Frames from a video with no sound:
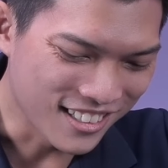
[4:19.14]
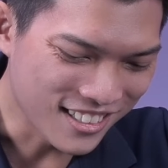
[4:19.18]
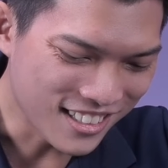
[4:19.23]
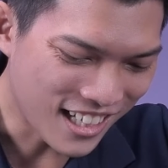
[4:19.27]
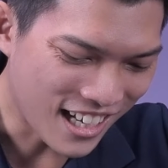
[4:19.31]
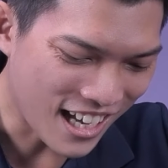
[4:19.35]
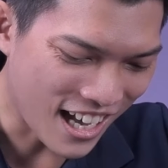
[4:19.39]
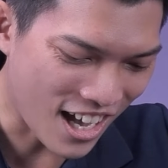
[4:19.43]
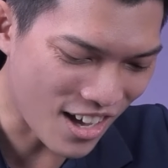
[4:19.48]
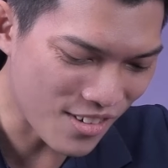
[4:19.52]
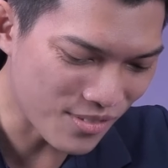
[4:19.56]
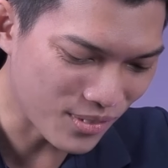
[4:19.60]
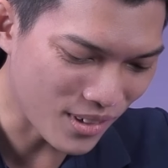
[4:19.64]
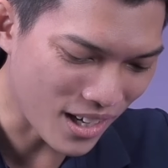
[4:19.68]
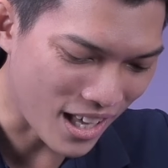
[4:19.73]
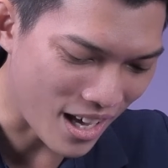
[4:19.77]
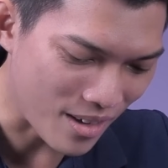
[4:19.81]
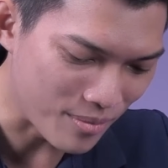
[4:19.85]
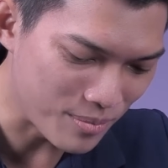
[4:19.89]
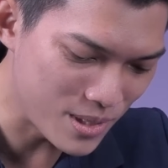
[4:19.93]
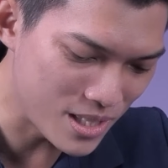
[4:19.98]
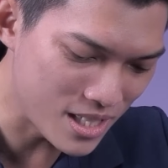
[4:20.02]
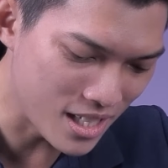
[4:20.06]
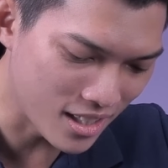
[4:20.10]
cứng cáp
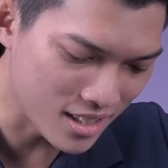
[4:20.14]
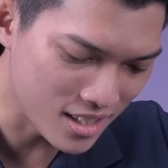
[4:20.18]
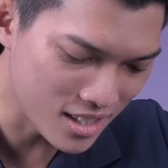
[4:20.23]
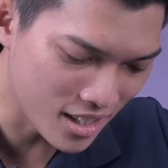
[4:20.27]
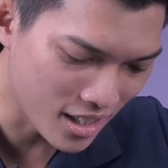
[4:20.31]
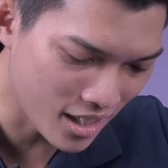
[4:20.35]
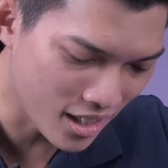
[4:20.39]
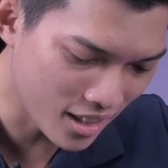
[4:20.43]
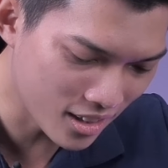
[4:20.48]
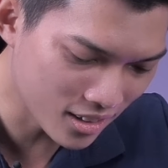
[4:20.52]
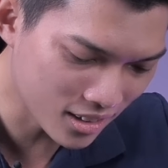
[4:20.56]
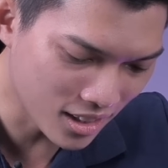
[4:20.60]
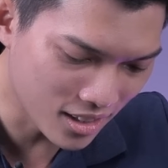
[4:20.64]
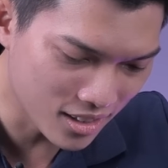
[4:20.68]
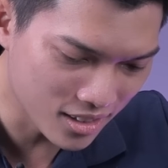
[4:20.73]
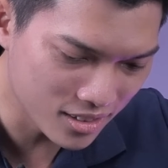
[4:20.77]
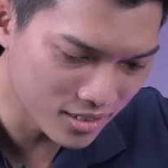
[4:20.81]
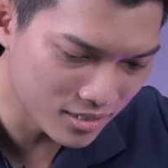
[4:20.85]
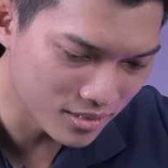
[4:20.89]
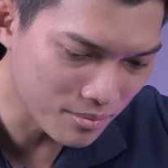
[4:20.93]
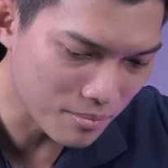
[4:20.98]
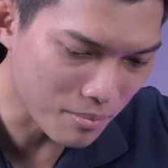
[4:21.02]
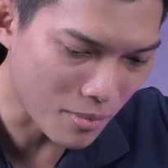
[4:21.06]
đẹp cnc các thứ